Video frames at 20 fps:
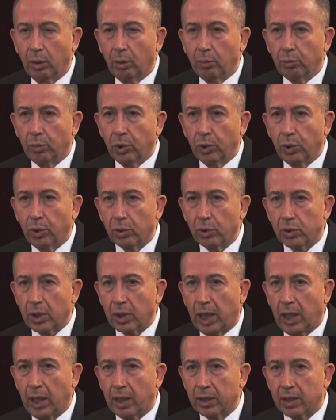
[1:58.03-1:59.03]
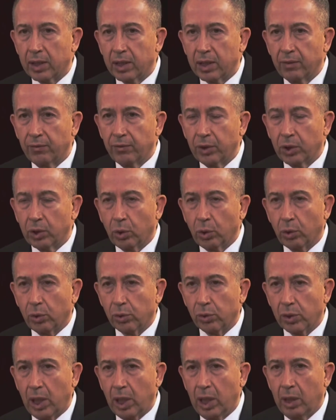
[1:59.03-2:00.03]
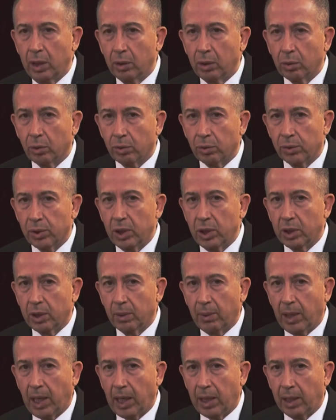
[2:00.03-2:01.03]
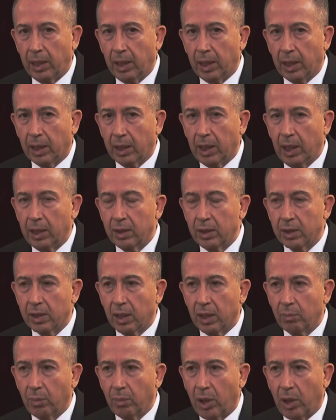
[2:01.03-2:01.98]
Bugün saat 09.59 itibariyle kendisinin